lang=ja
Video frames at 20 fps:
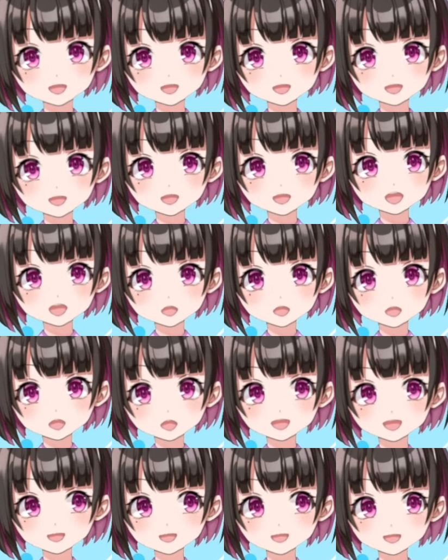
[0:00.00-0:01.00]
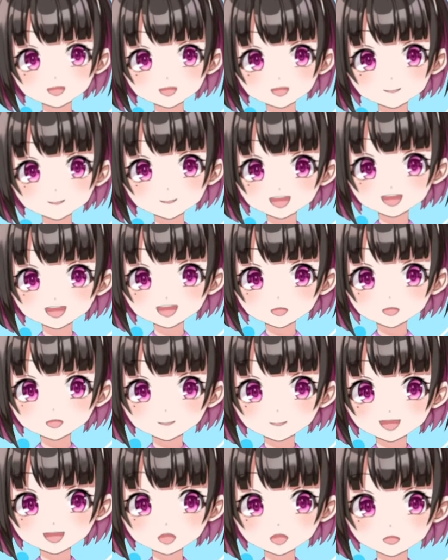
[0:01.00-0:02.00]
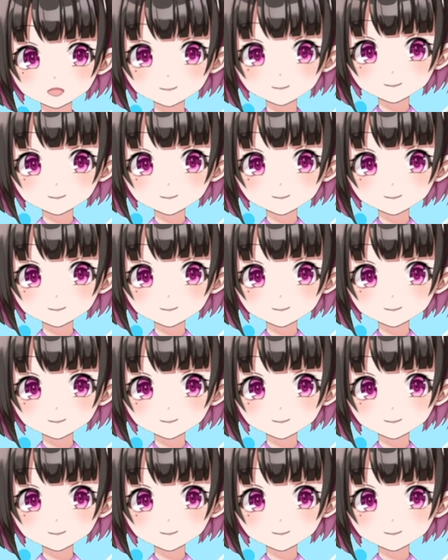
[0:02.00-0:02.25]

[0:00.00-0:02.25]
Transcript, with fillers: 足をかけてしまったのかし